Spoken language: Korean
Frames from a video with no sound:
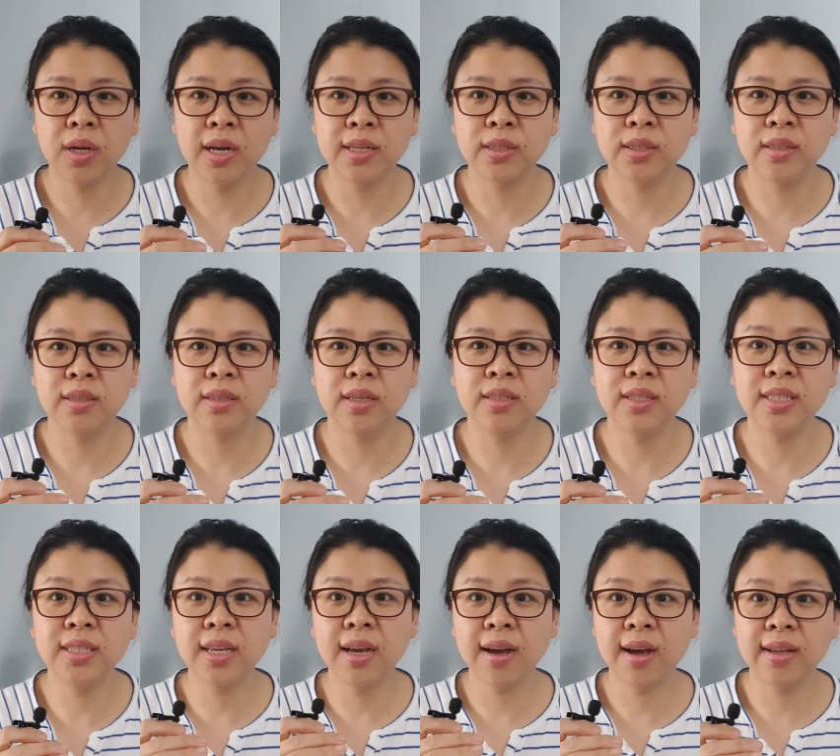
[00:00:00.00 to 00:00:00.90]
같이 이제
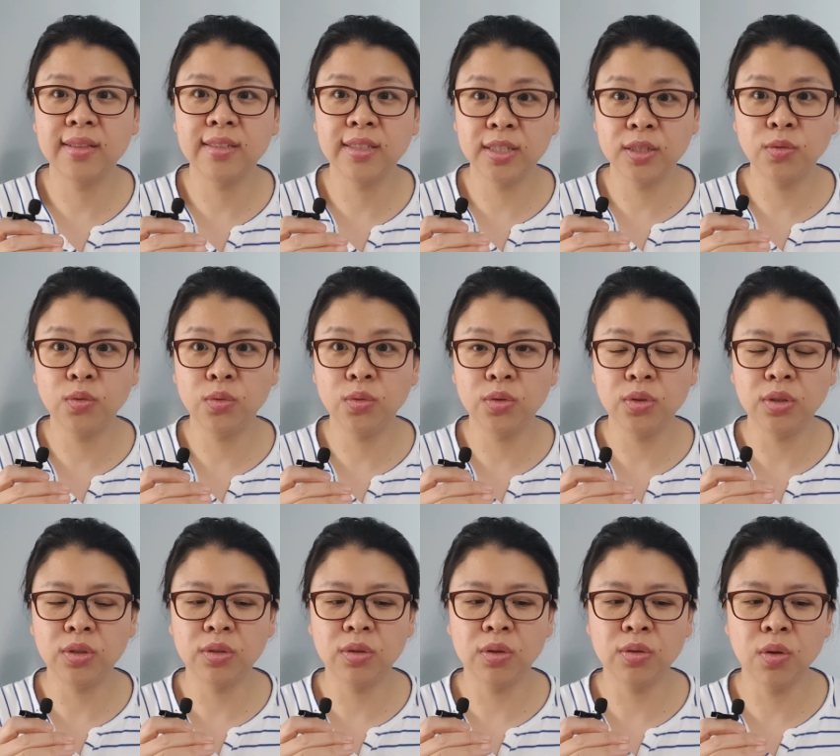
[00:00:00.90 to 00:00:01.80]
시작하는 친구들이
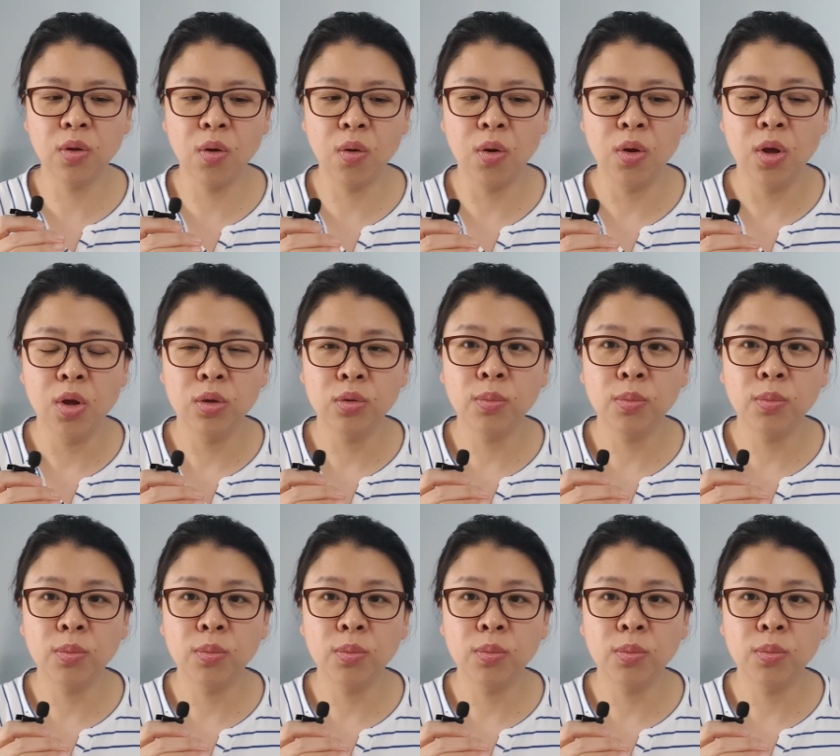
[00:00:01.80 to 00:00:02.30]
있어서